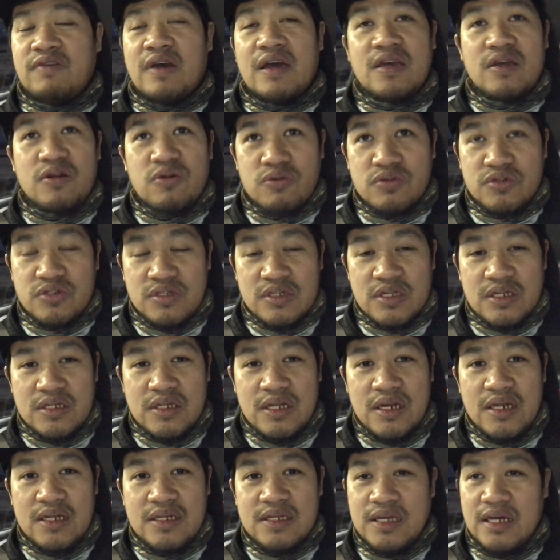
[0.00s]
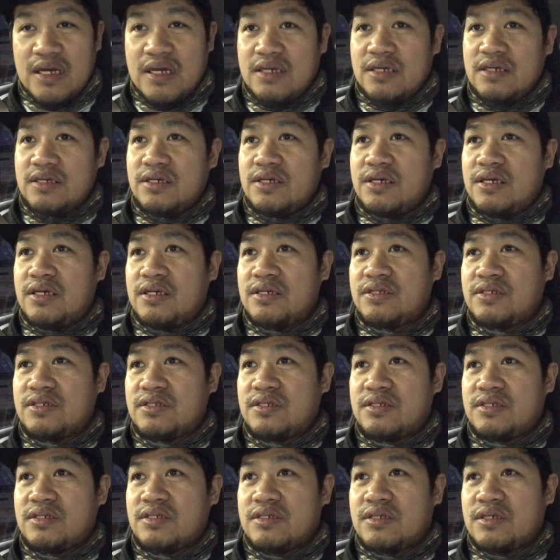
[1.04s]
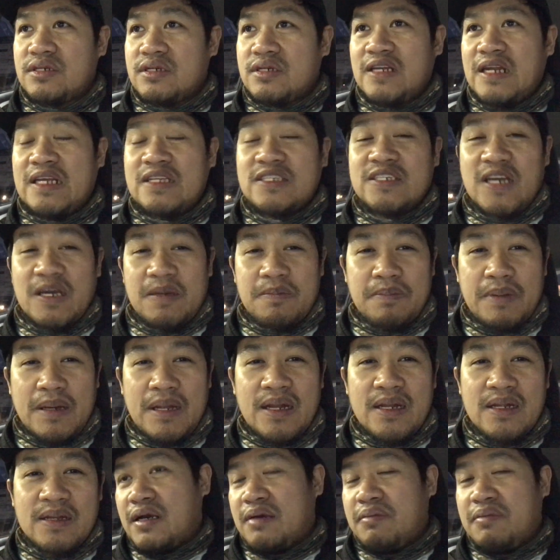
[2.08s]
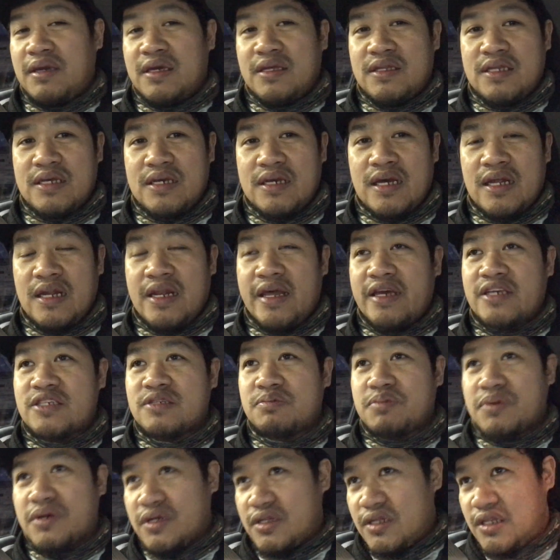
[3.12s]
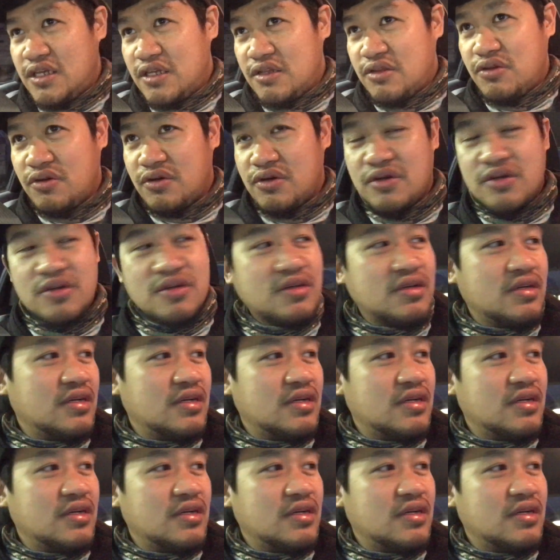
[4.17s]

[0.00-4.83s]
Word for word: virus na dala niya is chinecheck pa mga medical expert dito